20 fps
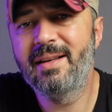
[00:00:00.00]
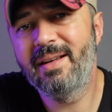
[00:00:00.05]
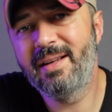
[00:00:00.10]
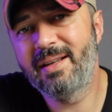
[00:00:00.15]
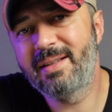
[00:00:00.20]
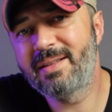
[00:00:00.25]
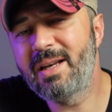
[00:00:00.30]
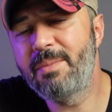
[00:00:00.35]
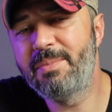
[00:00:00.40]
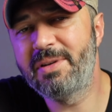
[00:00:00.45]

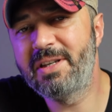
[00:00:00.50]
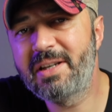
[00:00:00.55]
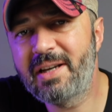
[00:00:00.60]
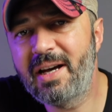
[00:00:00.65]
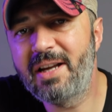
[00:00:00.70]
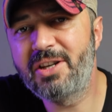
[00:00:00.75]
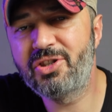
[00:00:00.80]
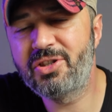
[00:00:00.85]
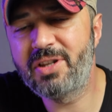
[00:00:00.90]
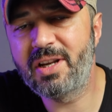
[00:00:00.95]
e, tabii ki
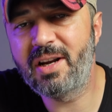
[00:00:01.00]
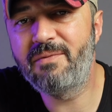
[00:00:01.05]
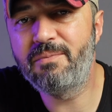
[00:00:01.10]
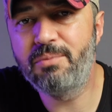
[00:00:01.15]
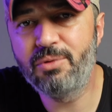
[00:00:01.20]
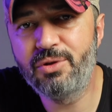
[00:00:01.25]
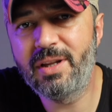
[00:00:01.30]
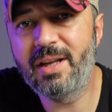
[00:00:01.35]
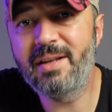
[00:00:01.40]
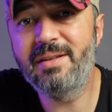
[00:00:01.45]
karşı
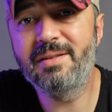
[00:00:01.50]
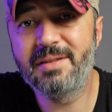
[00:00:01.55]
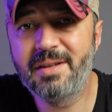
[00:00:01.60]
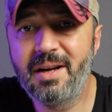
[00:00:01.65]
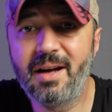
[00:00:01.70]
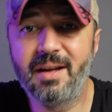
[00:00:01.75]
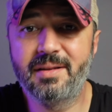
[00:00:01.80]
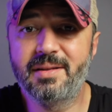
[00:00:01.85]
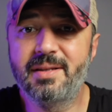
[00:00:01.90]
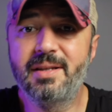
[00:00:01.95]
taraf bundan
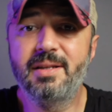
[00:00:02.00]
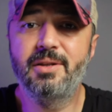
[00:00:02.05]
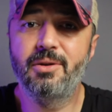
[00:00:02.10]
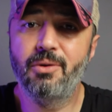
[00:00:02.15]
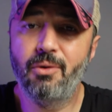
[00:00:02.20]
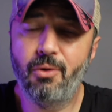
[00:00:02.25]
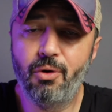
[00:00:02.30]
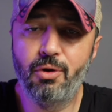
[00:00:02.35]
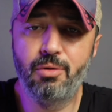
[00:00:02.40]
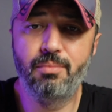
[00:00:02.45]

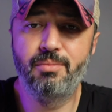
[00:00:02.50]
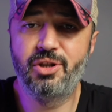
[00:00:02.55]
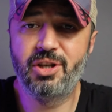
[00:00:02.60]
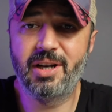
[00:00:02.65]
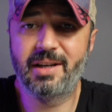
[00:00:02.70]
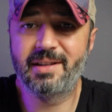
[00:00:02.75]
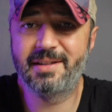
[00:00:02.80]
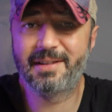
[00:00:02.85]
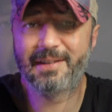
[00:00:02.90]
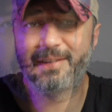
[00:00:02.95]
rahatsız
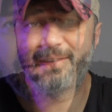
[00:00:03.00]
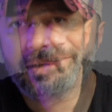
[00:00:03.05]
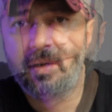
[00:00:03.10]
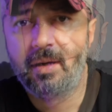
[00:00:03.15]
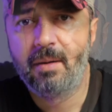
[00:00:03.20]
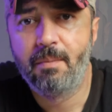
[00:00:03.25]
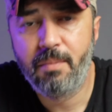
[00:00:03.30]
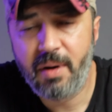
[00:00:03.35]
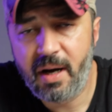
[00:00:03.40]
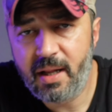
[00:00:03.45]
olmayacaktır.
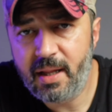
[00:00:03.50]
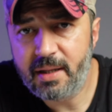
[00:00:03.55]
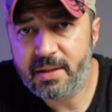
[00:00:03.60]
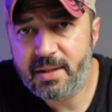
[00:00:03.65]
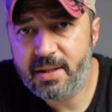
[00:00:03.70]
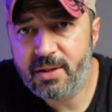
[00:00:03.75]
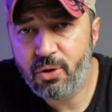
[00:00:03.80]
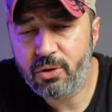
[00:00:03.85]
Bağlantı